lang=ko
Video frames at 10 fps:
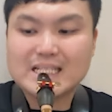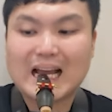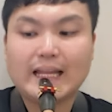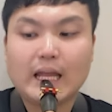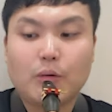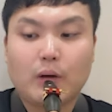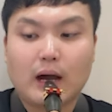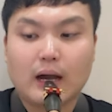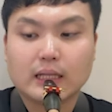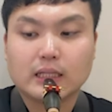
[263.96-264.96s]

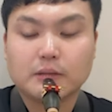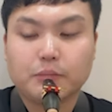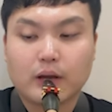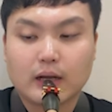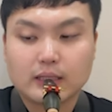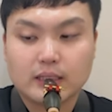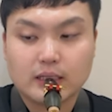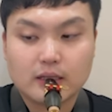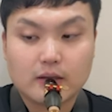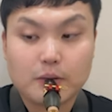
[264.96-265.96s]
자네와 같은 보약
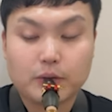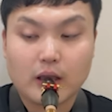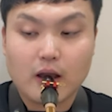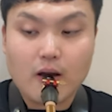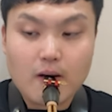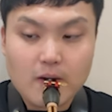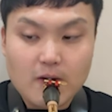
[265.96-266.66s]
같은 해볼게요.